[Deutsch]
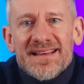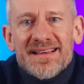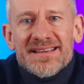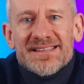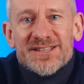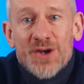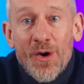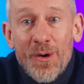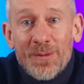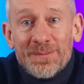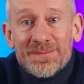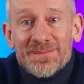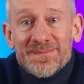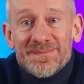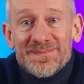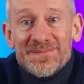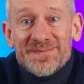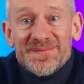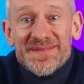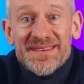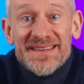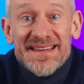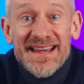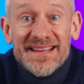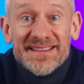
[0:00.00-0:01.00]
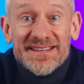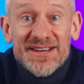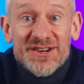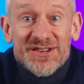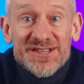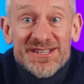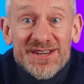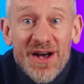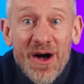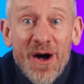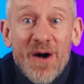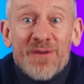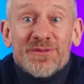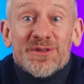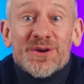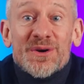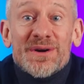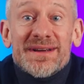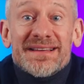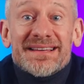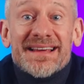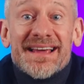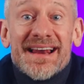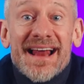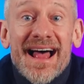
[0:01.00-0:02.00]
So, jetzt ist das
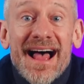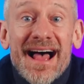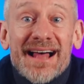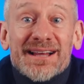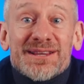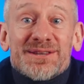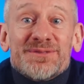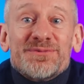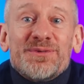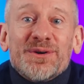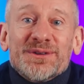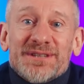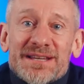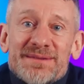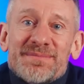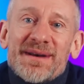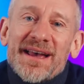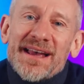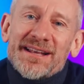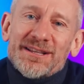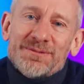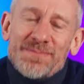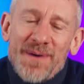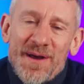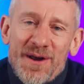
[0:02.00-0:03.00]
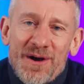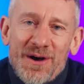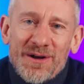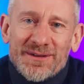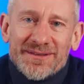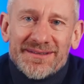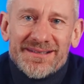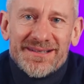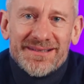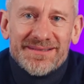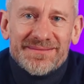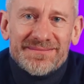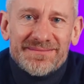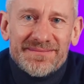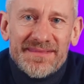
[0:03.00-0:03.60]
Android-Gerät von deinem Kind parat.